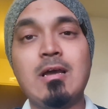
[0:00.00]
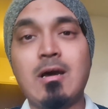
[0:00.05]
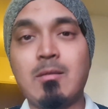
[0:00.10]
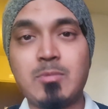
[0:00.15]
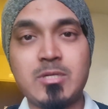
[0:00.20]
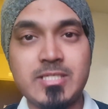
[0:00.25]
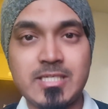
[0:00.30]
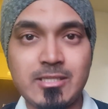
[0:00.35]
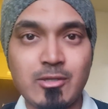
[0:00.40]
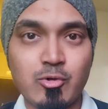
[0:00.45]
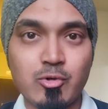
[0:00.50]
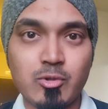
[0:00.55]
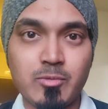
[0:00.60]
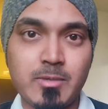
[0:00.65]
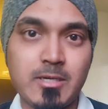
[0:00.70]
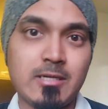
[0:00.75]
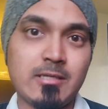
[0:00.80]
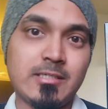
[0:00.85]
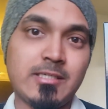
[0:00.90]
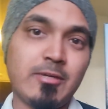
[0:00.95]
আমরা চিন্তা করতে
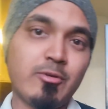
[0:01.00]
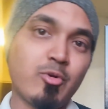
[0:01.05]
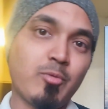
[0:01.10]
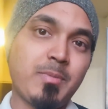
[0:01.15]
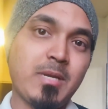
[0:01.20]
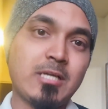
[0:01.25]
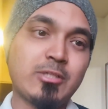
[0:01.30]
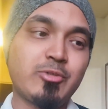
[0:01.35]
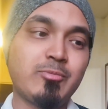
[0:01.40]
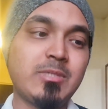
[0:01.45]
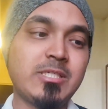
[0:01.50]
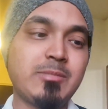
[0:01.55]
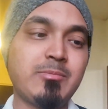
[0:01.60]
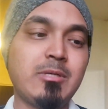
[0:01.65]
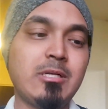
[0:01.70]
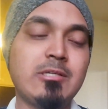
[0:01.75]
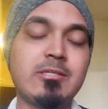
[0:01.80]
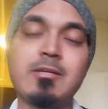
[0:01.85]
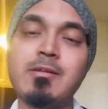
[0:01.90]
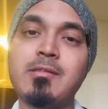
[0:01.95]
পারি না ইউরোপে একশো বিশ
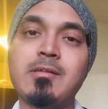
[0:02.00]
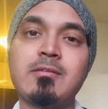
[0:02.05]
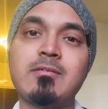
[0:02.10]
মিলিটার